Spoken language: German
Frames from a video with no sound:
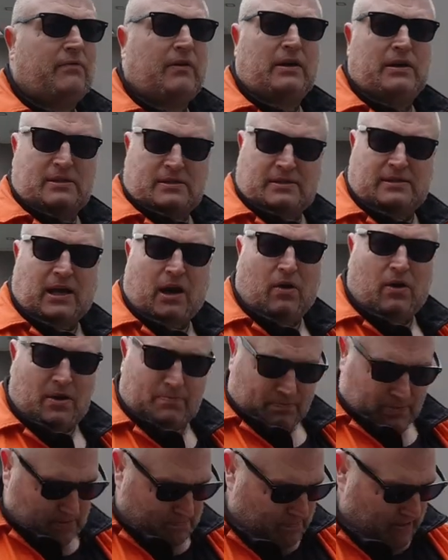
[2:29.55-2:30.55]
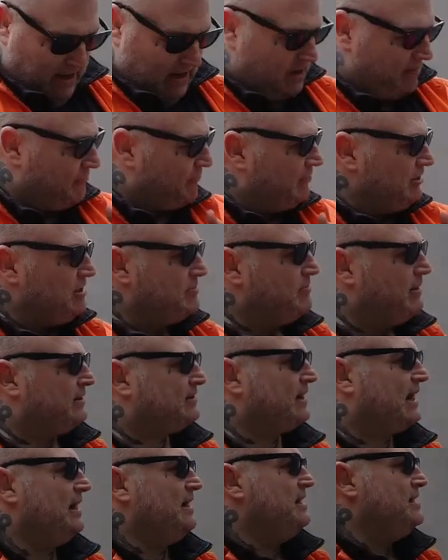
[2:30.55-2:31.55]
weil das dauert mit meinem viel
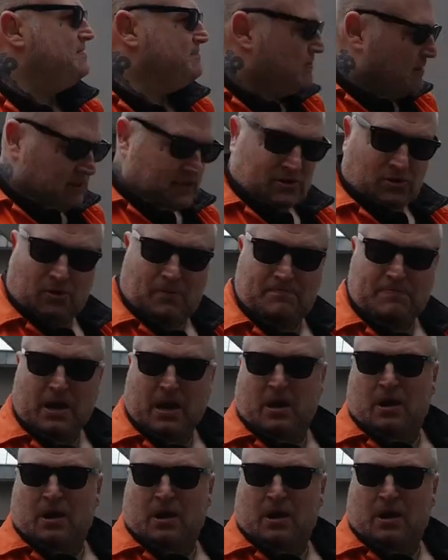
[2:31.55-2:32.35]
Metall immer so.